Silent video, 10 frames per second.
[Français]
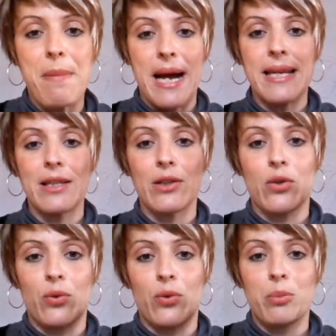je vous dis
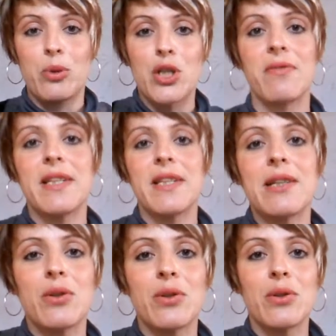bye bye dans
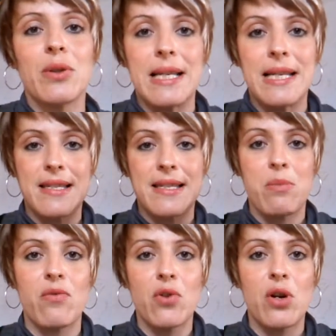une prochaine
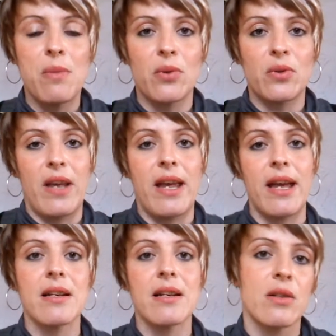vidéo. Laissez-moi vos
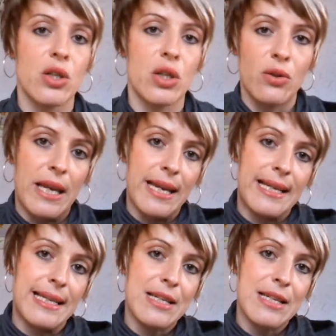commentaires
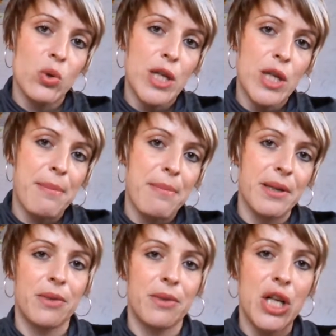et cliquez
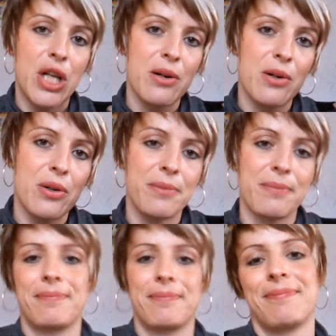sur j'aime.
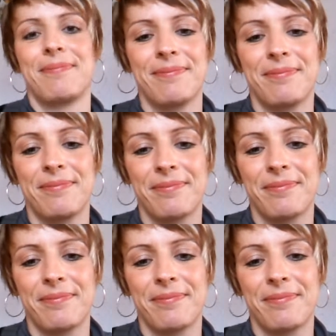Ciao